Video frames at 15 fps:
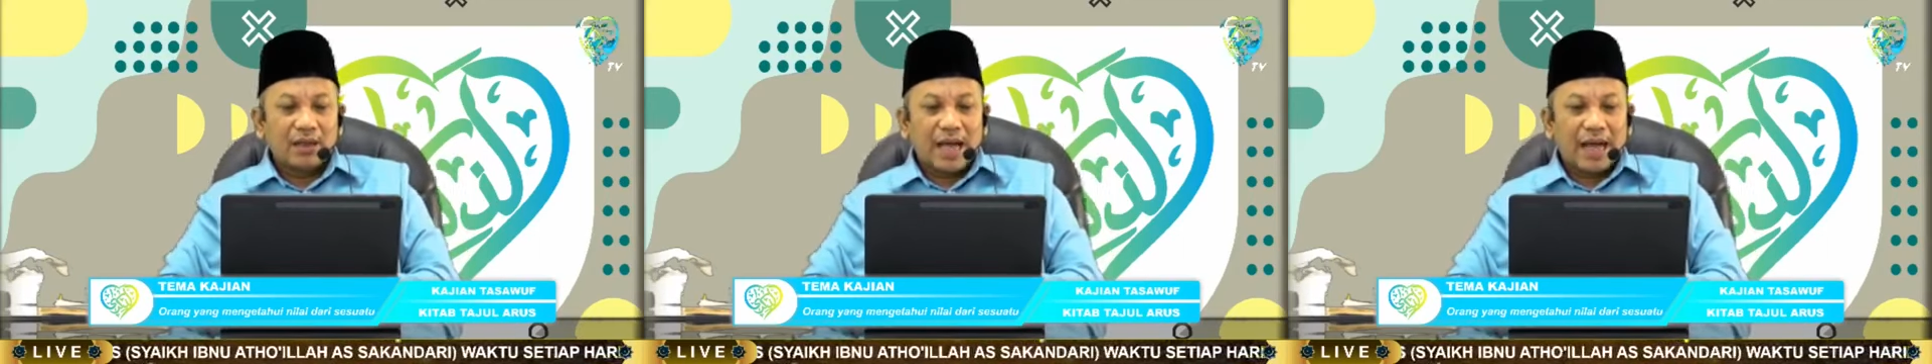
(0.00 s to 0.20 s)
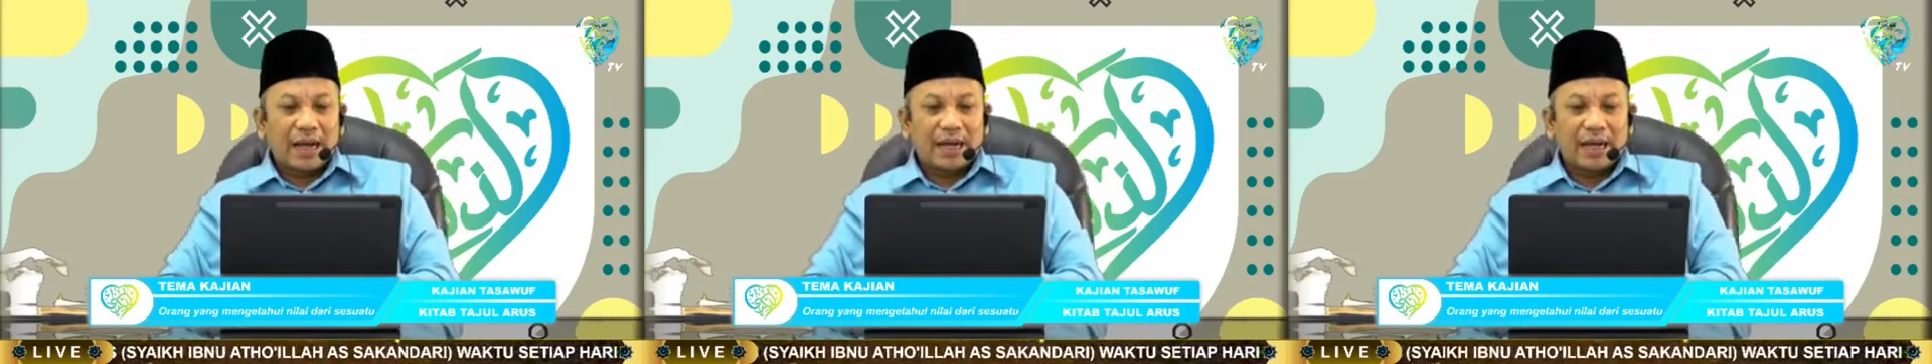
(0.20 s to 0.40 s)

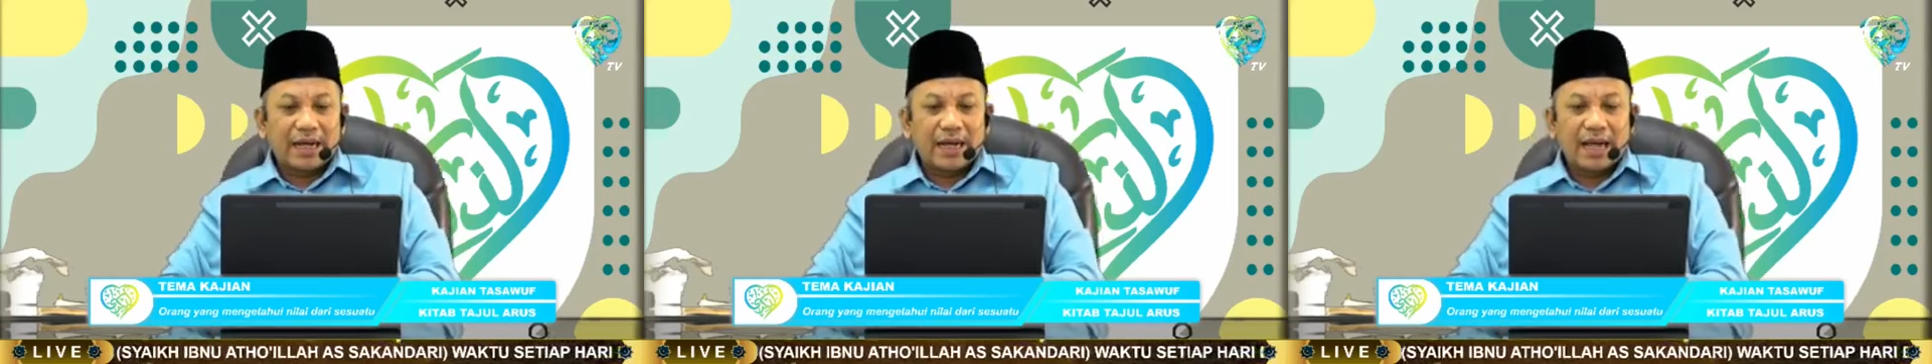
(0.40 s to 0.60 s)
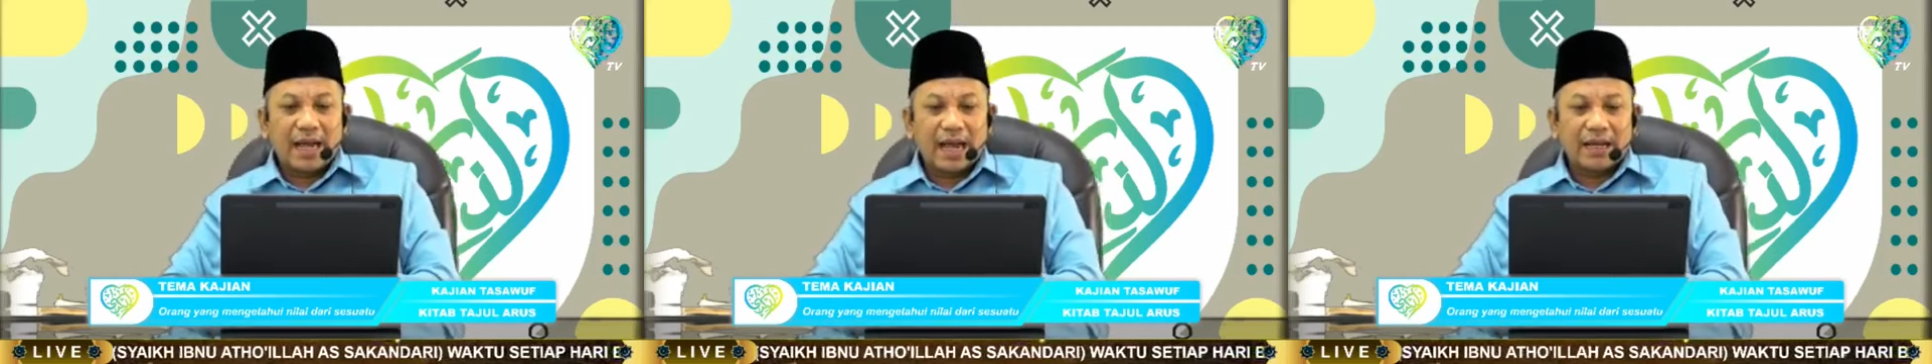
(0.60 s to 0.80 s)

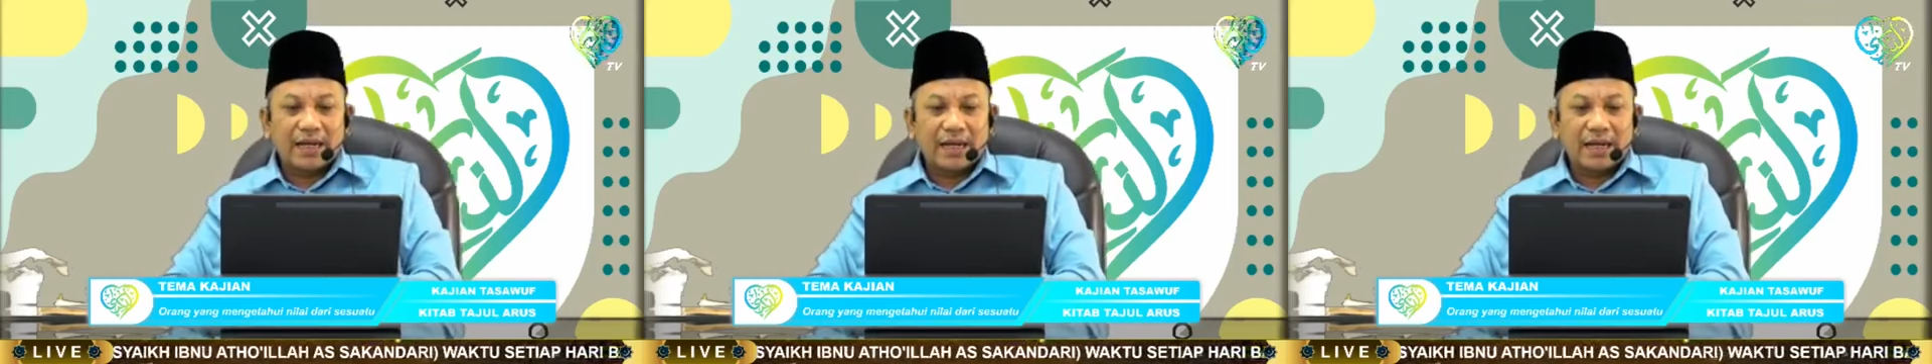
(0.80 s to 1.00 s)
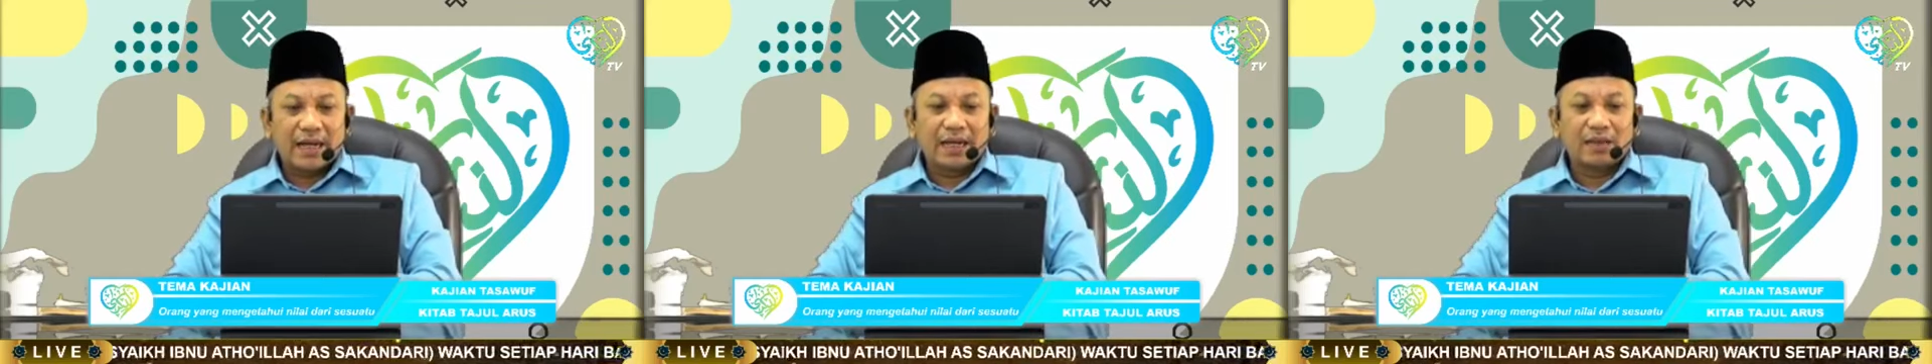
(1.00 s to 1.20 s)

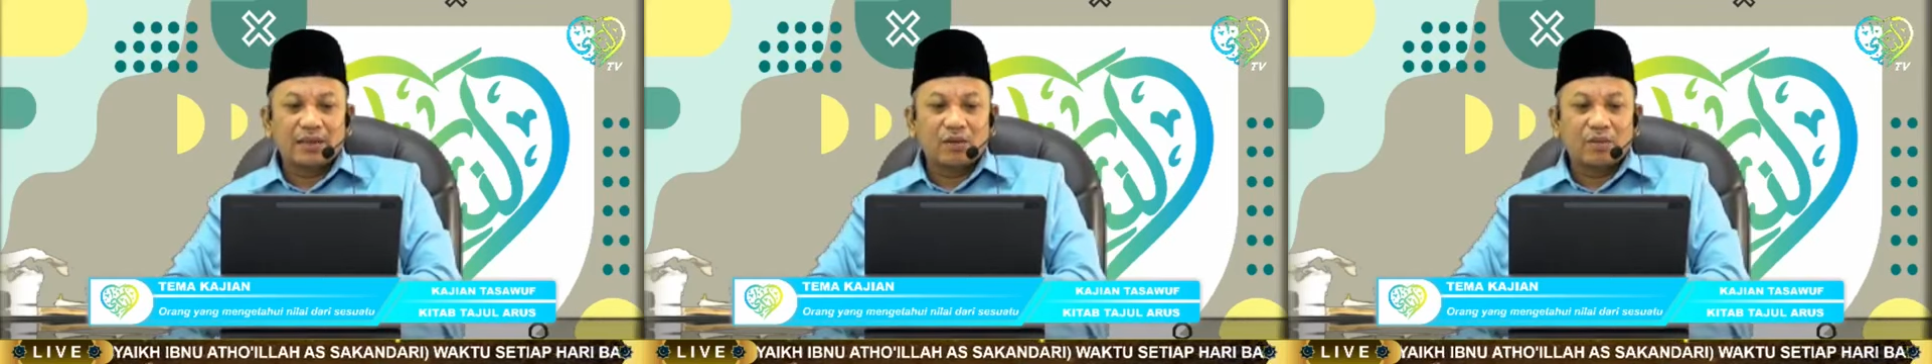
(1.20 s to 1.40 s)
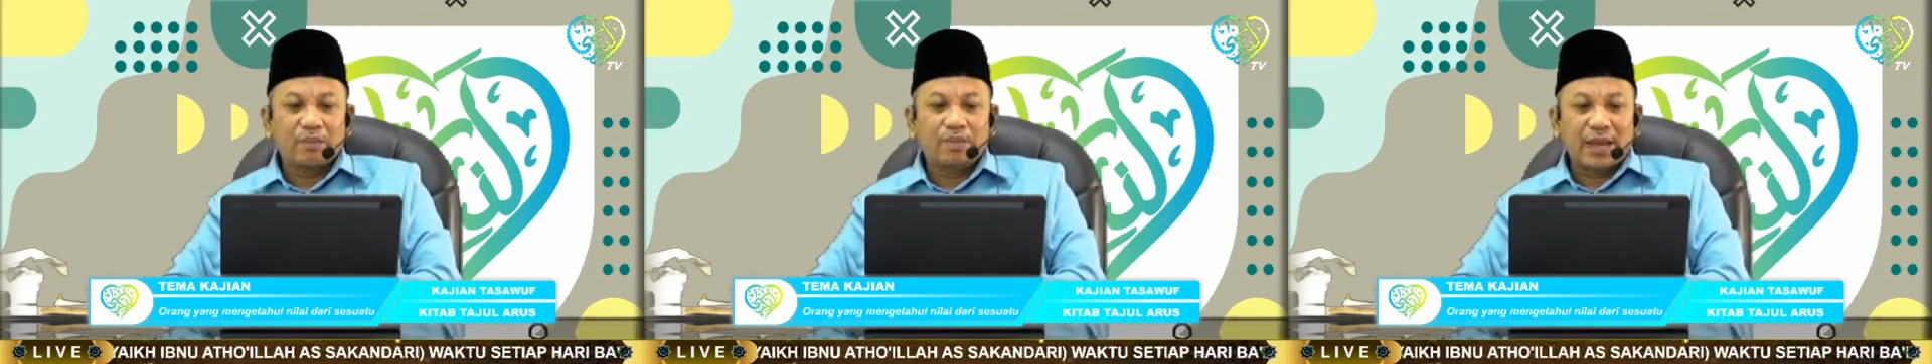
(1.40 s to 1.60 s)
Akeh-akeh
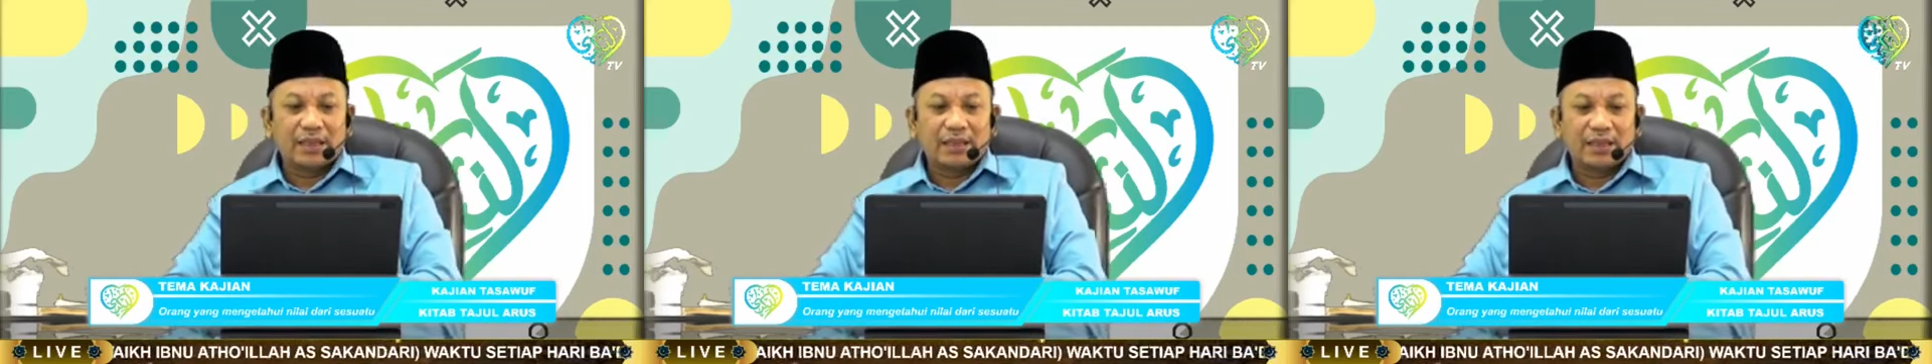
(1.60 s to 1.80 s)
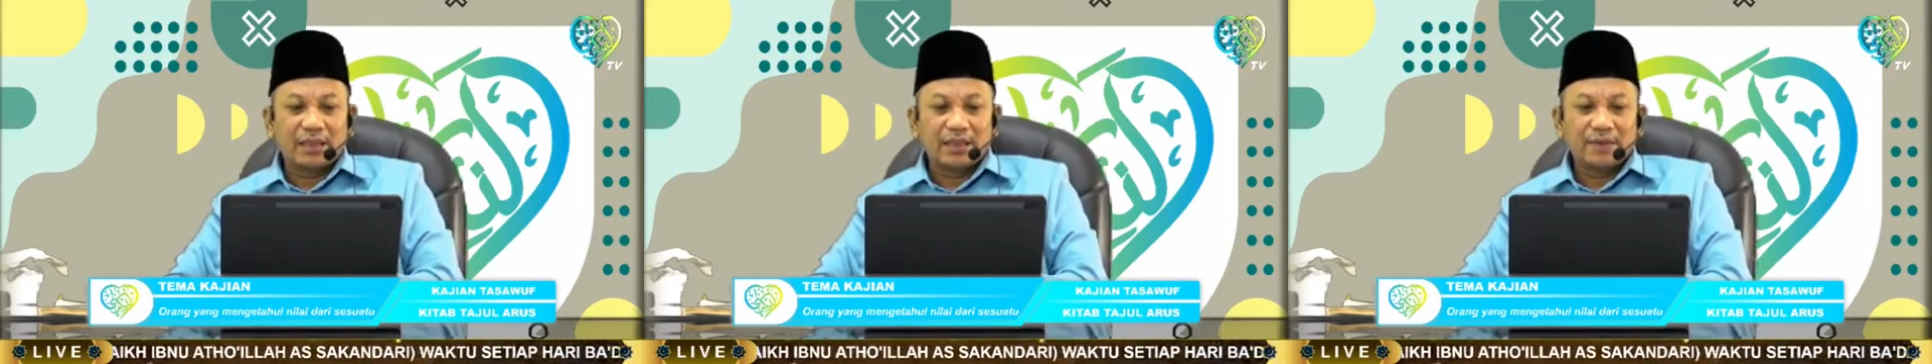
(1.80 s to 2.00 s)

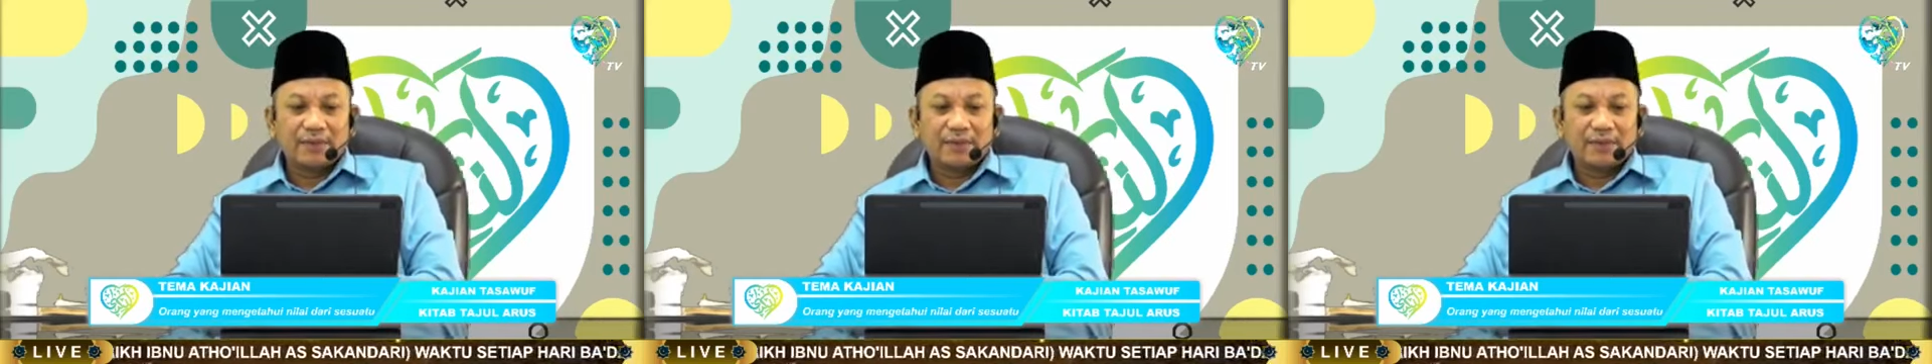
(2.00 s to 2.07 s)
tobati.